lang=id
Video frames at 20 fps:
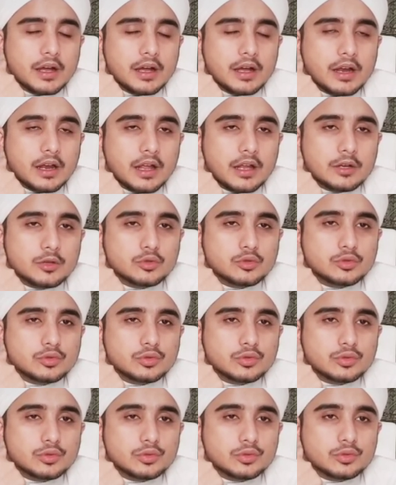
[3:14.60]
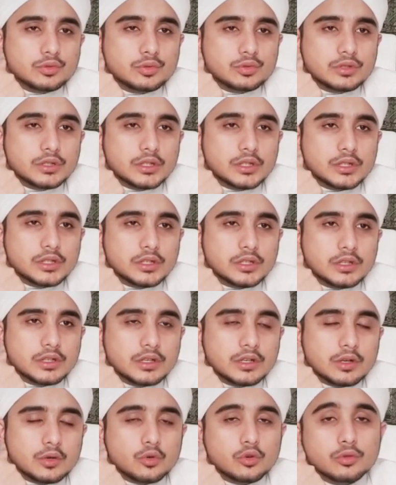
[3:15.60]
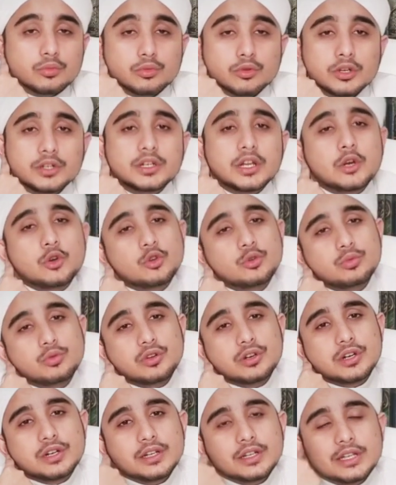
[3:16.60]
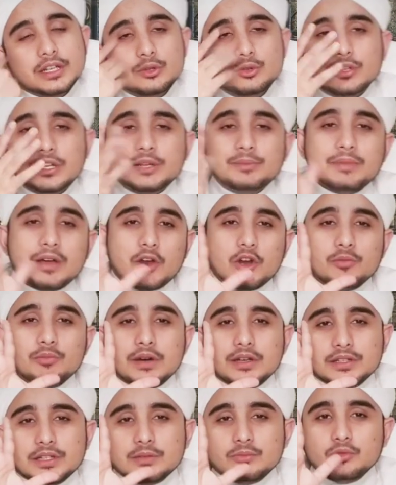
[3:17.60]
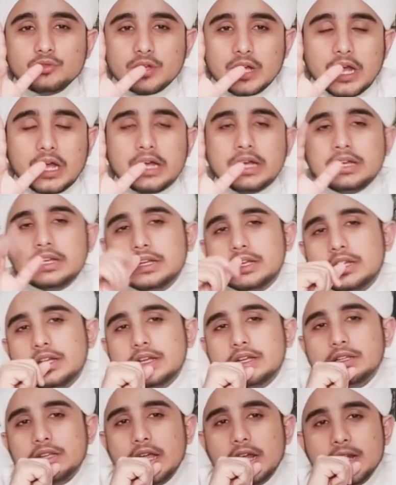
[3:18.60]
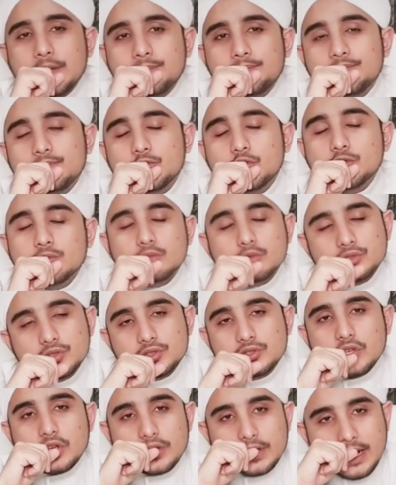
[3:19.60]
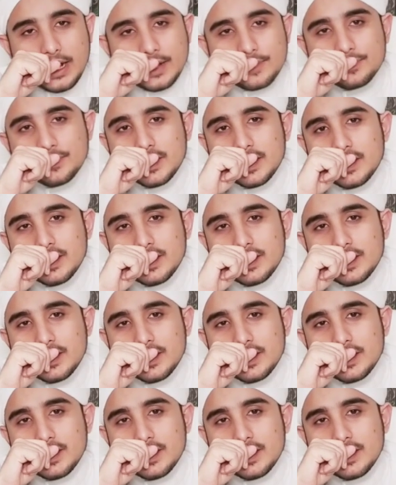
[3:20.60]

Eh, lalu eh, kubul dan dubur. Itu lima lubang terbuka dalam tubuh seseorang.